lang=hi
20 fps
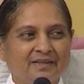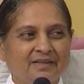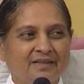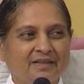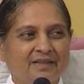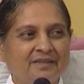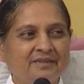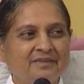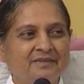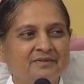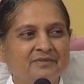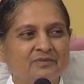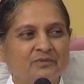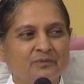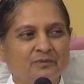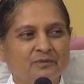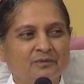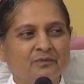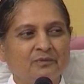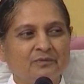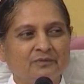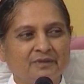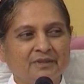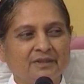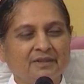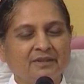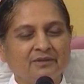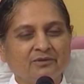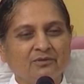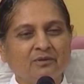कई सोल्व
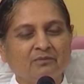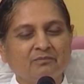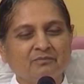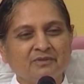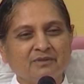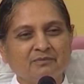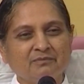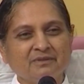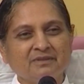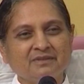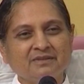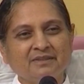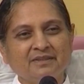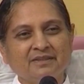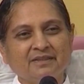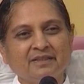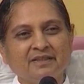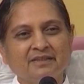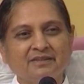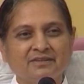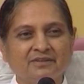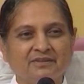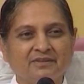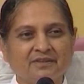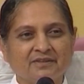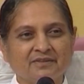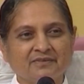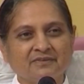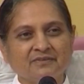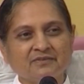होते हैं तो हम समझते हैं कि अच्छी
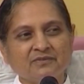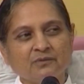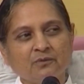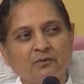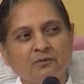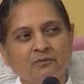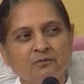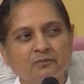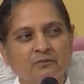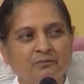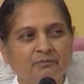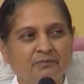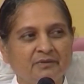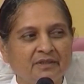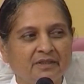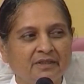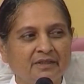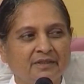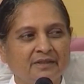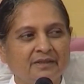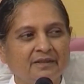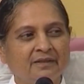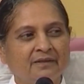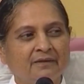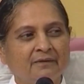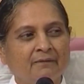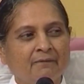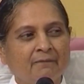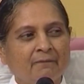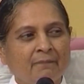तरह से सॉल्व हो भी गए
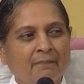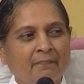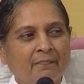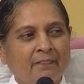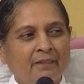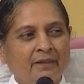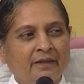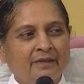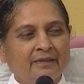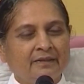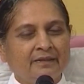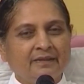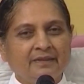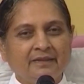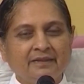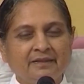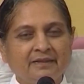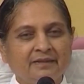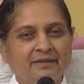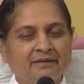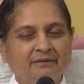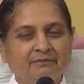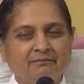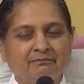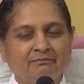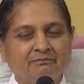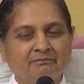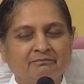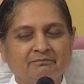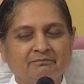लेकिन